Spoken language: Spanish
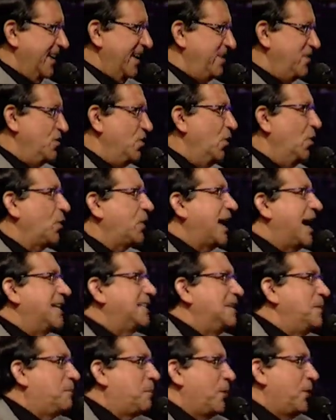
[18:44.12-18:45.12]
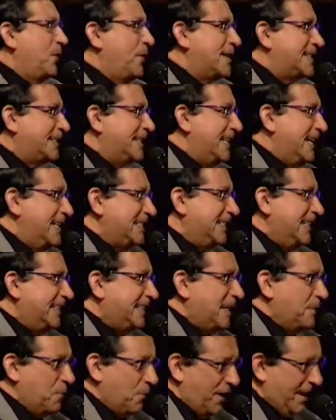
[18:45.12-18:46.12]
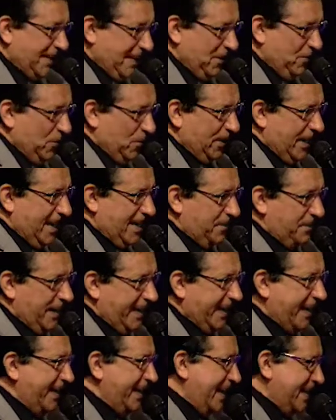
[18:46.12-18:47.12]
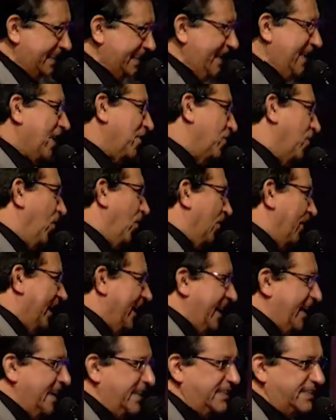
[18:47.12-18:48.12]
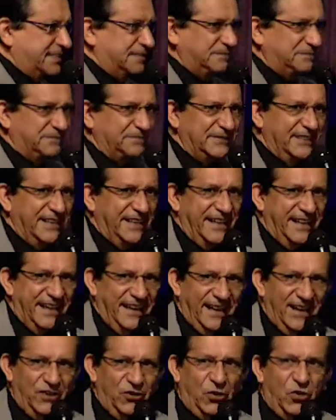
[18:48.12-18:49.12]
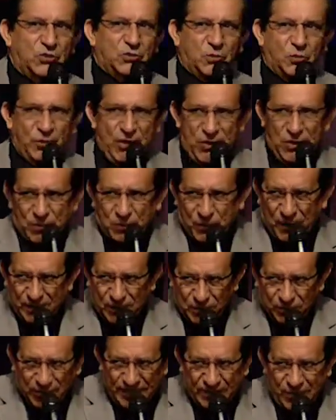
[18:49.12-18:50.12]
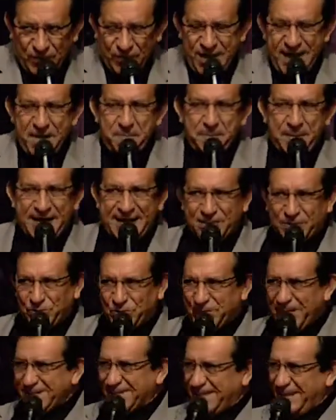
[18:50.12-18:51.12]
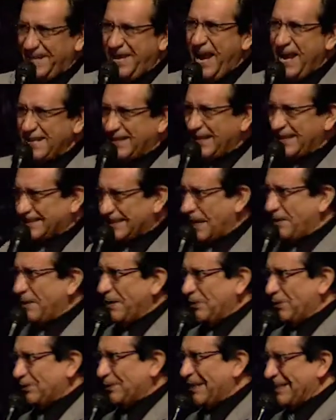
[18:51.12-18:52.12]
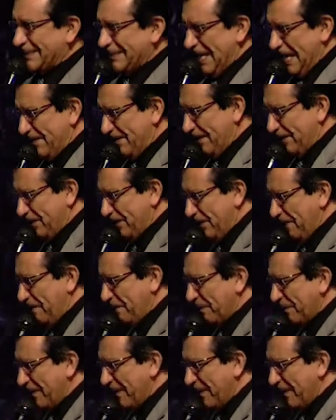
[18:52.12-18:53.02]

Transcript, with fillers: yo casi puedo decirle sin temor a equivocarme que en las sinagogas, los judíos cuando se reunían para sus enseñanzas sábado tras sábado,